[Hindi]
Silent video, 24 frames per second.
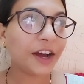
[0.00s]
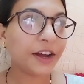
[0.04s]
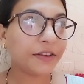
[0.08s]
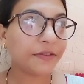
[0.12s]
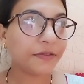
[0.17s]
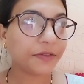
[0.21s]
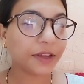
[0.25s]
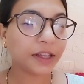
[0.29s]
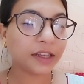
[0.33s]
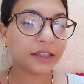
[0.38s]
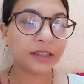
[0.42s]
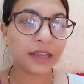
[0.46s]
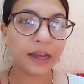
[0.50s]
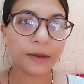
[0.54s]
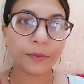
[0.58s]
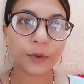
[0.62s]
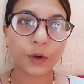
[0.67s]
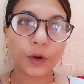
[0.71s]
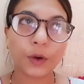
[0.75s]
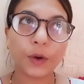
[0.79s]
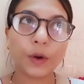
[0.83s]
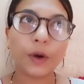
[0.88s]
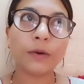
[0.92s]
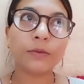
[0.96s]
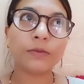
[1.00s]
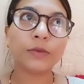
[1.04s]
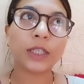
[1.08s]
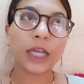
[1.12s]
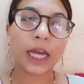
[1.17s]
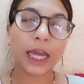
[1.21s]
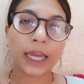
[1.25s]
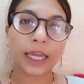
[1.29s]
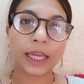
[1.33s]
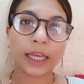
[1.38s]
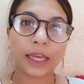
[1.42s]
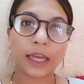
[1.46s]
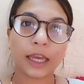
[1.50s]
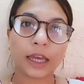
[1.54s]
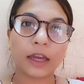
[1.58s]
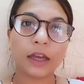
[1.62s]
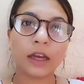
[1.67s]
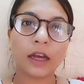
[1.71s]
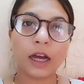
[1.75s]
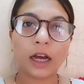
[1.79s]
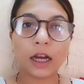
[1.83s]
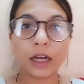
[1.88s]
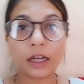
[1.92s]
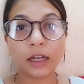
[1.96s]
और फिर शाम को हम जाएंगे
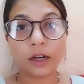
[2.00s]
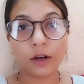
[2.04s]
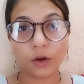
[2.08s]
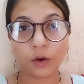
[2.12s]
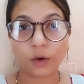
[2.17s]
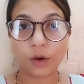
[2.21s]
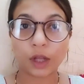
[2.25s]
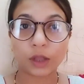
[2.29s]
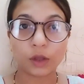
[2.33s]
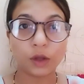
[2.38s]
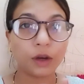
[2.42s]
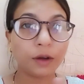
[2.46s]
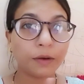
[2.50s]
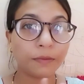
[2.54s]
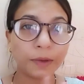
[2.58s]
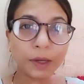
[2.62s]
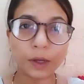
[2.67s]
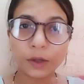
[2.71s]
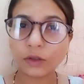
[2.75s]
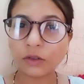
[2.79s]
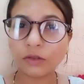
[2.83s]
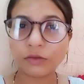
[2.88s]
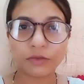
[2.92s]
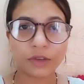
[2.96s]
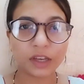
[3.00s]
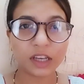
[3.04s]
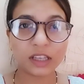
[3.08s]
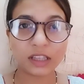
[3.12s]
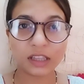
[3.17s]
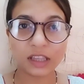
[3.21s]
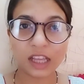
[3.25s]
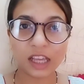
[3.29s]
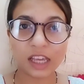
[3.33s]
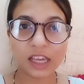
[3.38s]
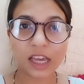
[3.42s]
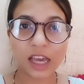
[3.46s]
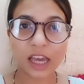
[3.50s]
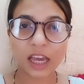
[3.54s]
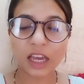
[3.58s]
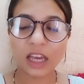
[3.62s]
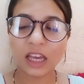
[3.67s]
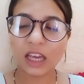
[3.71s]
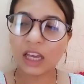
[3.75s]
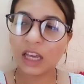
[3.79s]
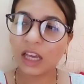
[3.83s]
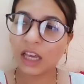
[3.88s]
अगर होगा तो अभी कुछ फिक्स नहीं है